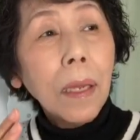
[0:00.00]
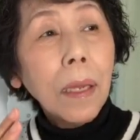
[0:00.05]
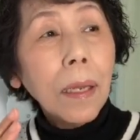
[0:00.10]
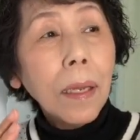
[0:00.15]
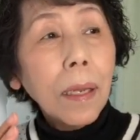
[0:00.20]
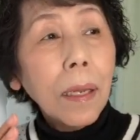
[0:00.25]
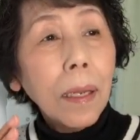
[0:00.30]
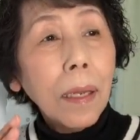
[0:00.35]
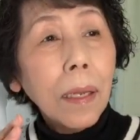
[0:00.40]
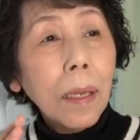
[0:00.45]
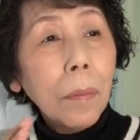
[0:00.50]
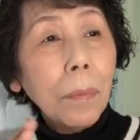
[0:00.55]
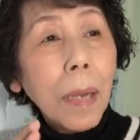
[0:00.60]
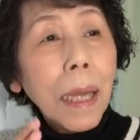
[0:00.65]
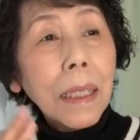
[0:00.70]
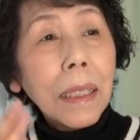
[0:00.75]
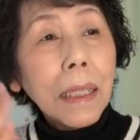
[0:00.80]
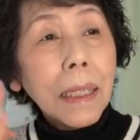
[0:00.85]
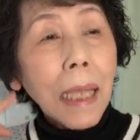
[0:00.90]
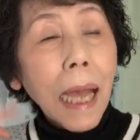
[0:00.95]
えー、
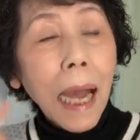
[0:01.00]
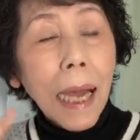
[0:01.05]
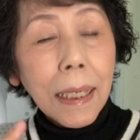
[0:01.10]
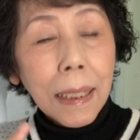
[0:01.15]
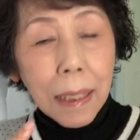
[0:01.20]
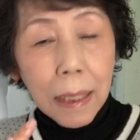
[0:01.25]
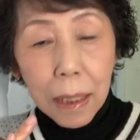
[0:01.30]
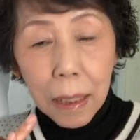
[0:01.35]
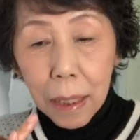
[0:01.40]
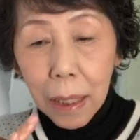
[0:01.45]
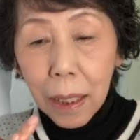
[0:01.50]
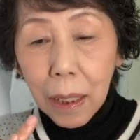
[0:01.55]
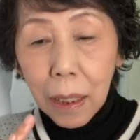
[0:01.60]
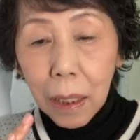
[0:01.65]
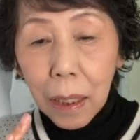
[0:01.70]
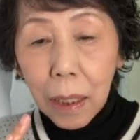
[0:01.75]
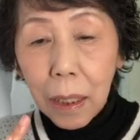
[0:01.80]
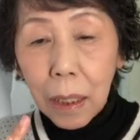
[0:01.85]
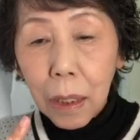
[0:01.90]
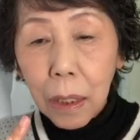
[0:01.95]
マッサージ、
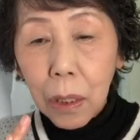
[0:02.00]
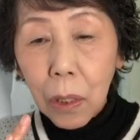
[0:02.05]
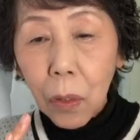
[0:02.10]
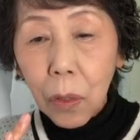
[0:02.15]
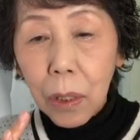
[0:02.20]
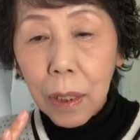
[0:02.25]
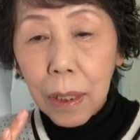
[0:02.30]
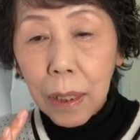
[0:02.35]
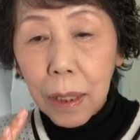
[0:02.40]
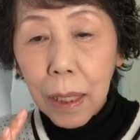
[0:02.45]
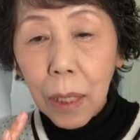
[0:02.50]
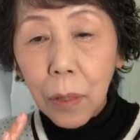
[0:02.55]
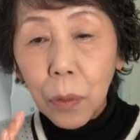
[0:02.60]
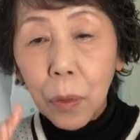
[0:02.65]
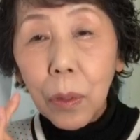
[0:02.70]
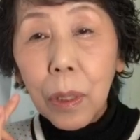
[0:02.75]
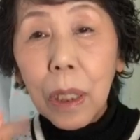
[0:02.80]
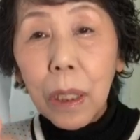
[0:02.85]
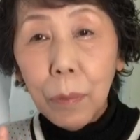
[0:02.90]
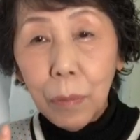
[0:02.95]
えー、そして
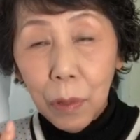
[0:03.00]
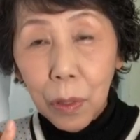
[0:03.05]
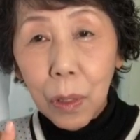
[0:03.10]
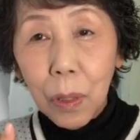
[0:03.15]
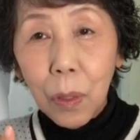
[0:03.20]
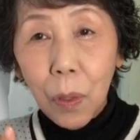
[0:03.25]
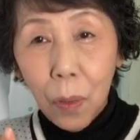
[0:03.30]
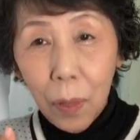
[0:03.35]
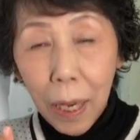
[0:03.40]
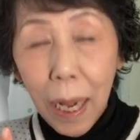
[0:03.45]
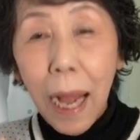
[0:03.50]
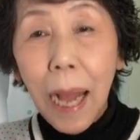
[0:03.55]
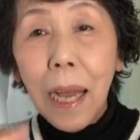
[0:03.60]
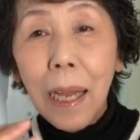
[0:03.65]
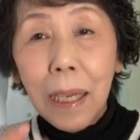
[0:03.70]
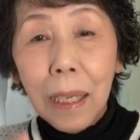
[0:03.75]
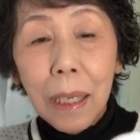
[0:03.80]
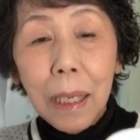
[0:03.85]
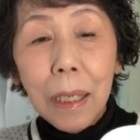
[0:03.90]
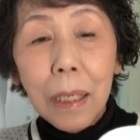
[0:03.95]
クリームとか、
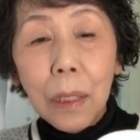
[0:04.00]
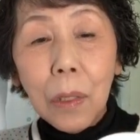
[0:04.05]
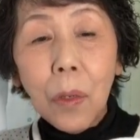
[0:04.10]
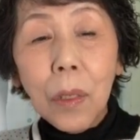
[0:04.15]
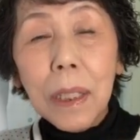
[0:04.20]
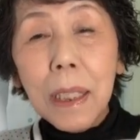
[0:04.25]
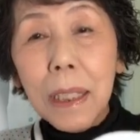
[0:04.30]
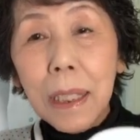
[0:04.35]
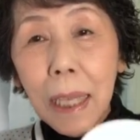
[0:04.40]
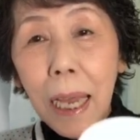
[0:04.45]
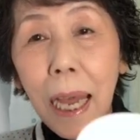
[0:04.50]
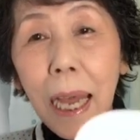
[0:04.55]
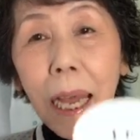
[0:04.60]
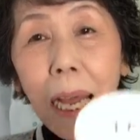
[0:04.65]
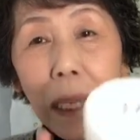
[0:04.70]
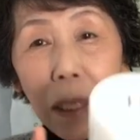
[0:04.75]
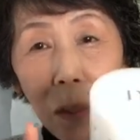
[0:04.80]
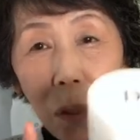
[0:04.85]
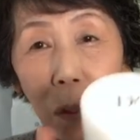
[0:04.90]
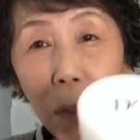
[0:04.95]
えー、そういっ
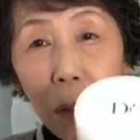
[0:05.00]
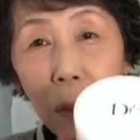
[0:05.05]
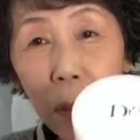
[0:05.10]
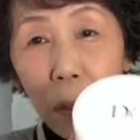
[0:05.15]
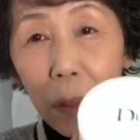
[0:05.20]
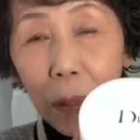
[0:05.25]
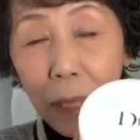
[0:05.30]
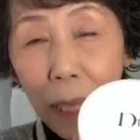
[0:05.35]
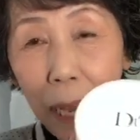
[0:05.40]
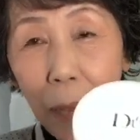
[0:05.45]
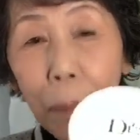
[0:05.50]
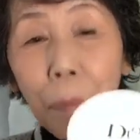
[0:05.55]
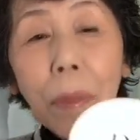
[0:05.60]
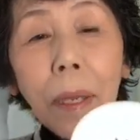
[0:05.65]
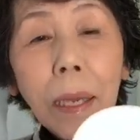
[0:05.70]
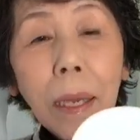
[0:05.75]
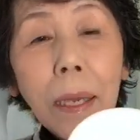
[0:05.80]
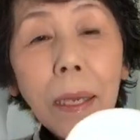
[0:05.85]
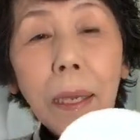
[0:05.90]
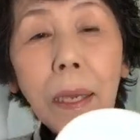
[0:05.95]
たあのような、
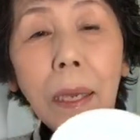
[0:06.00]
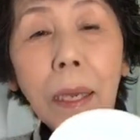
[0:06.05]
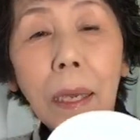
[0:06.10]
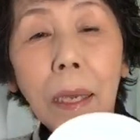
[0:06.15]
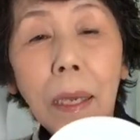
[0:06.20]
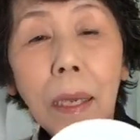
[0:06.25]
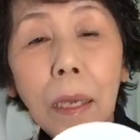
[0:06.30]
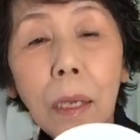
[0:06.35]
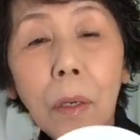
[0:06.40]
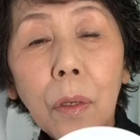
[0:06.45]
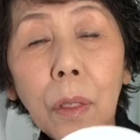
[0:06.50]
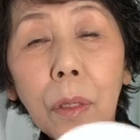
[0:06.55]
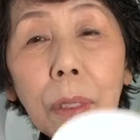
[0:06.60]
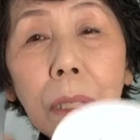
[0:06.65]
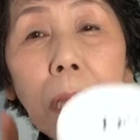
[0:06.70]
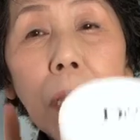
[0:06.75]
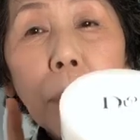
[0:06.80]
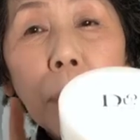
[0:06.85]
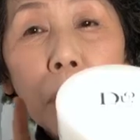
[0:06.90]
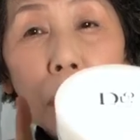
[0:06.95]
え栄養
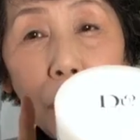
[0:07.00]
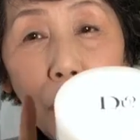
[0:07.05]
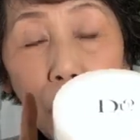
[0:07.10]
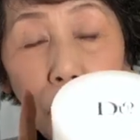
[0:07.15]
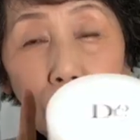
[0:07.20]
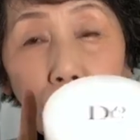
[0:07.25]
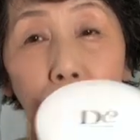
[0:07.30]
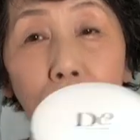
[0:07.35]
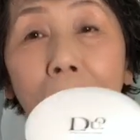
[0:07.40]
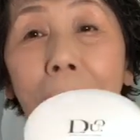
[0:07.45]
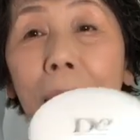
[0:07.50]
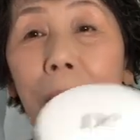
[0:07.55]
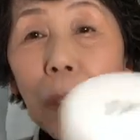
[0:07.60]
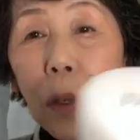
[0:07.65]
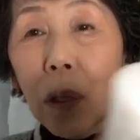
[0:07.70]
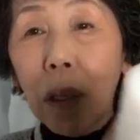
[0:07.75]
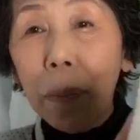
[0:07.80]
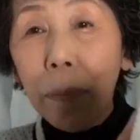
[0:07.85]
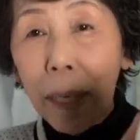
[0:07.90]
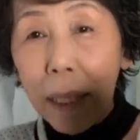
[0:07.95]
成分も含まれ
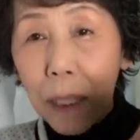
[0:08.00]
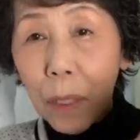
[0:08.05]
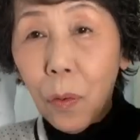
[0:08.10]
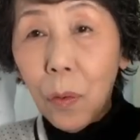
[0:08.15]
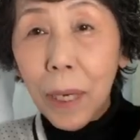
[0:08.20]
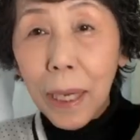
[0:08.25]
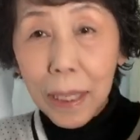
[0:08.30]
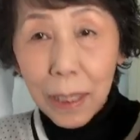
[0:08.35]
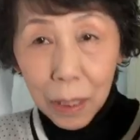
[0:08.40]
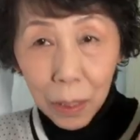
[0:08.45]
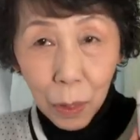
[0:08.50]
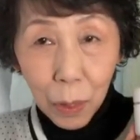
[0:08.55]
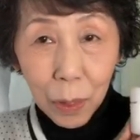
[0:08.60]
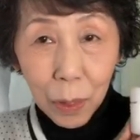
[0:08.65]
ておりましてこれ